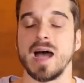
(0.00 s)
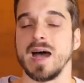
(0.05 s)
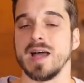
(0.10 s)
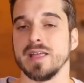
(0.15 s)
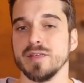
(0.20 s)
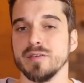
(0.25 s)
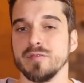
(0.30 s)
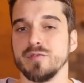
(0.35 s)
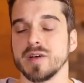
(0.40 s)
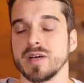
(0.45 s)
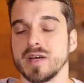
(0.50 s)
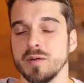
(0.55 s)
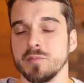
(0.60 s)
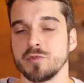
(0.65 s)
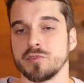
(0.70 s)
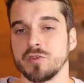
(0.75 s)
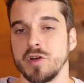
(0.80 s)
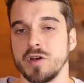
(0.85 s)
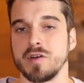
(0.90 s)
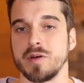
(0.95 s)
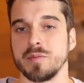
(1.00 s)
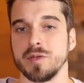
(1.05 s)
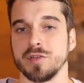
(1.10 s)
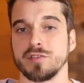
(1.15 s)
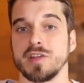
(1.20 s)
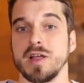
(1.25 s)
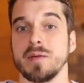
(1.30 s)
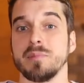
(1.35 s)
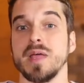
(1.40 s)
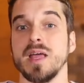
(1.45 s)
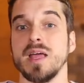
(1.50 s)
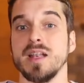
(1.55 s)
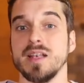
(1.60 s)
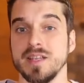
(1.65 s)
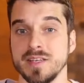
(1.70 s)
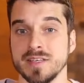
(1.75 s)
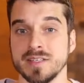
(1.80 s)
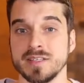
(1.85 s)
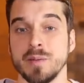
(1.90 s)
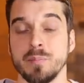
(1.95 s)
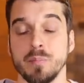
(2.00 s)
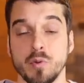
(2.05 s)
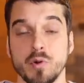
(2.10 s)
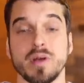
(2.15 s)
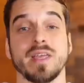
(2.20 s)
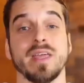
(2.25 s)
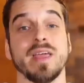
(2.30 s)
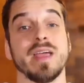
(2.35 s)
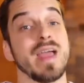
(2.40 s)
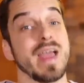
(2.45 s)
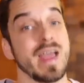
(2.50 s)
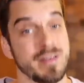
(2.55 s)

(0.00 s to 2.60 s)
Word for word: Aí ficamos novamente na berlinda porque,